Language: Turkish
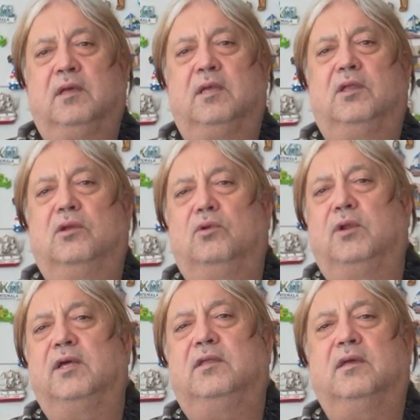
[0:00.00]
Gittik
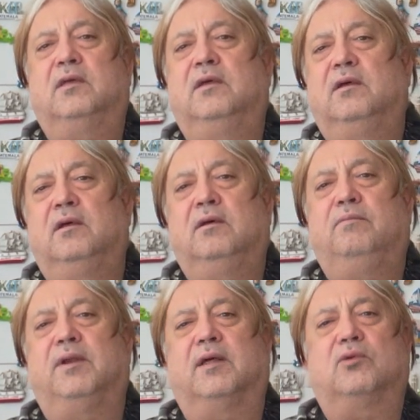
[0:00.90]
dolaştık.
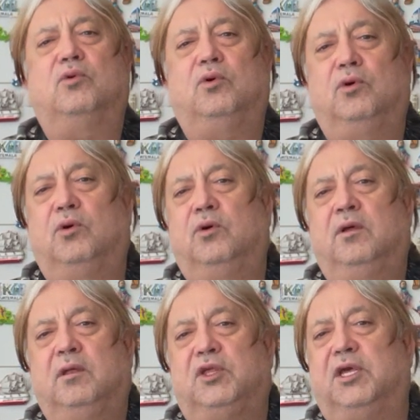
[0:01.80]
Biraz o
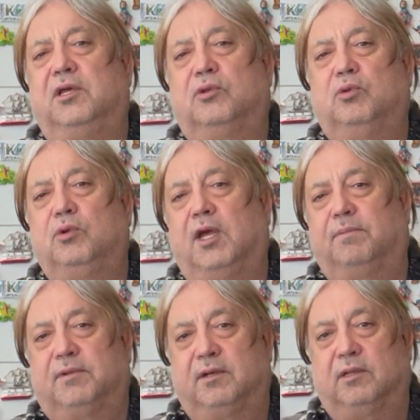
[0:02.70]
şehir turu
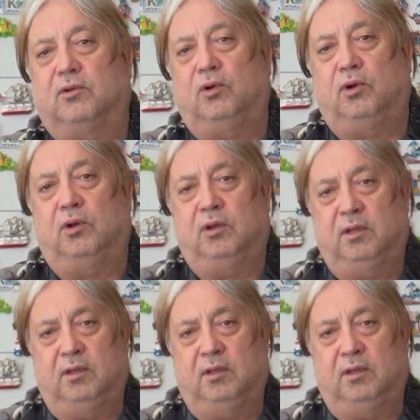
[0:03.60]
yaptırdık o